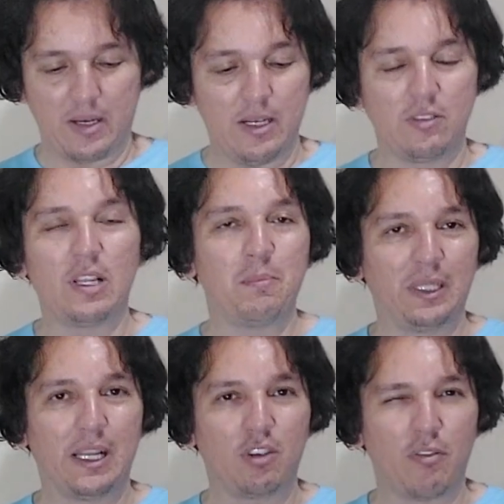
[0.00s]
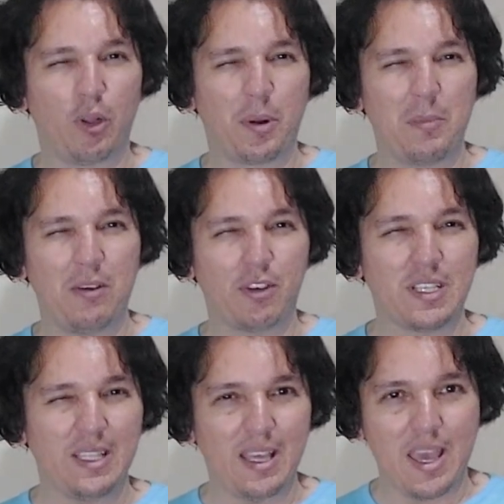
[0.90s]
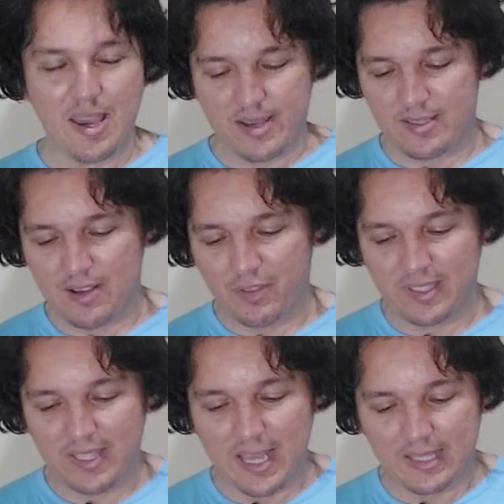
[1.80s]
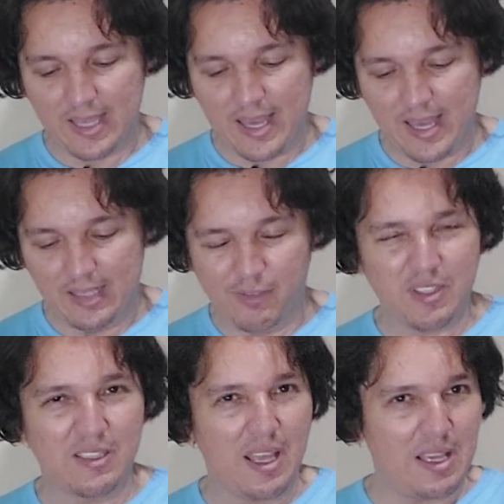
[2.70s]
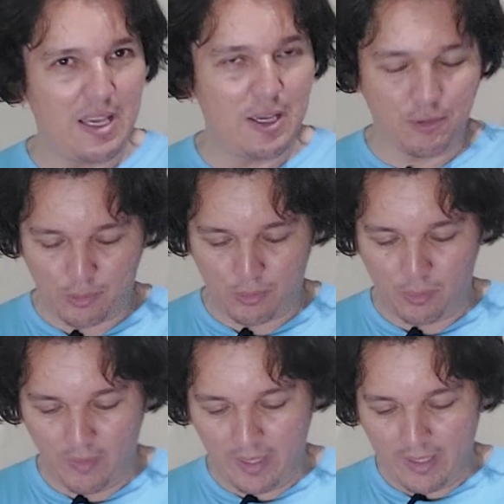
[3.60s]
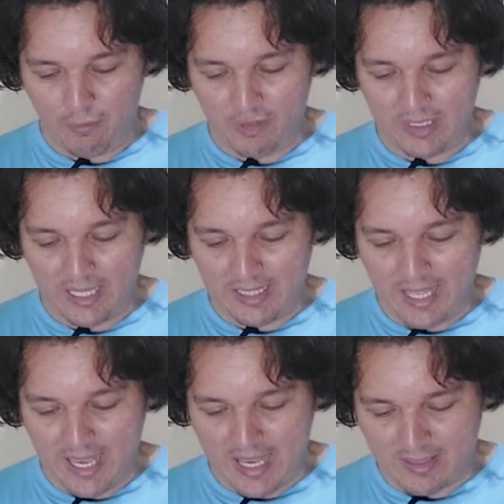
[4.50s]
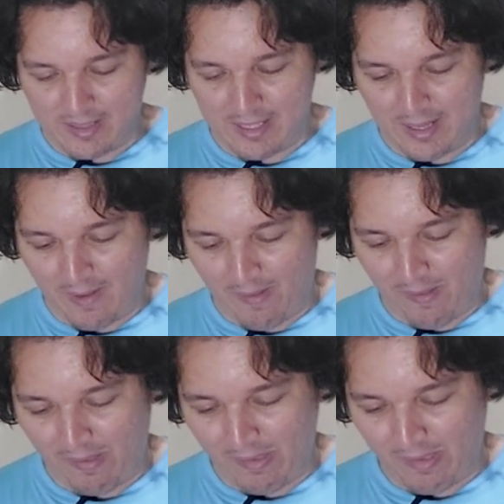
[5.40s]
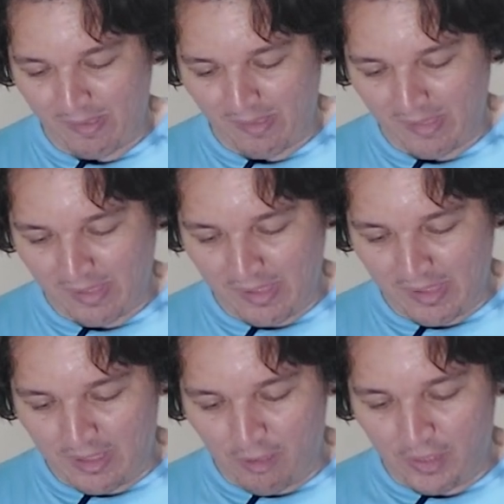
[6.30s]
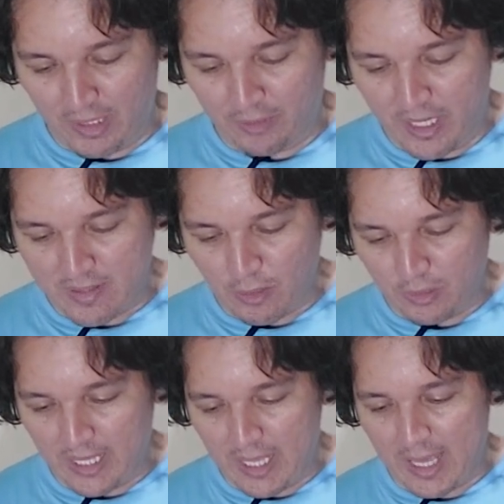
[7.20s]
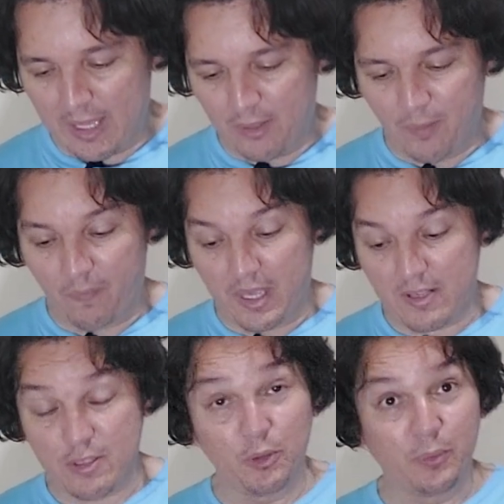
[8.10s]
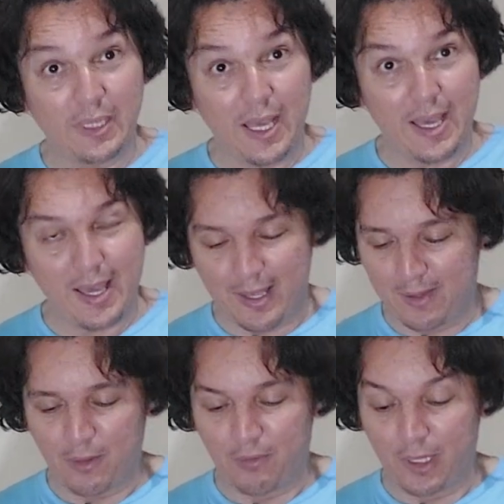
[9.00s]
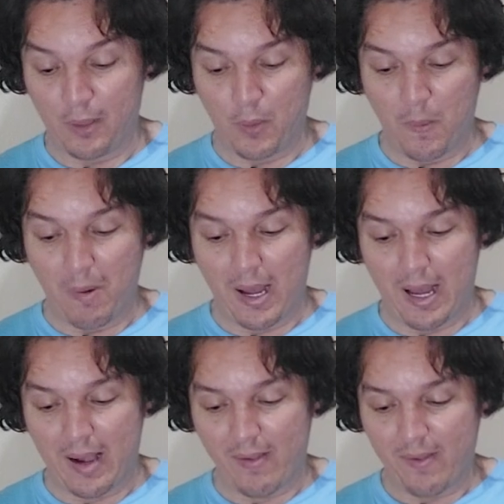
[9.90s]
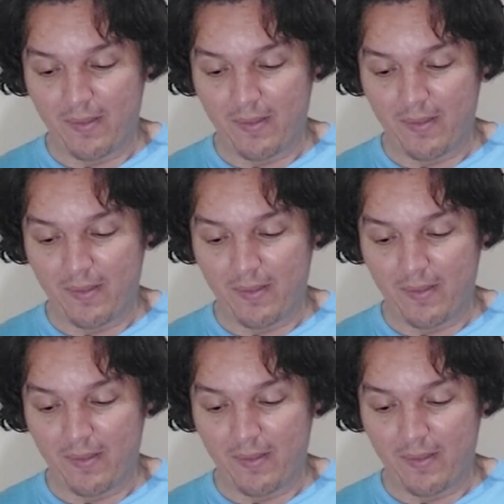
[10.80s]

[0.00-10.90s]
Antes ele mandar, ele já falou para mim: você tem esse, você tem aquele, você tem isso, você tem desse. E eu falando: esse eu tenho, esse eu não tenho. Eu falei: oba!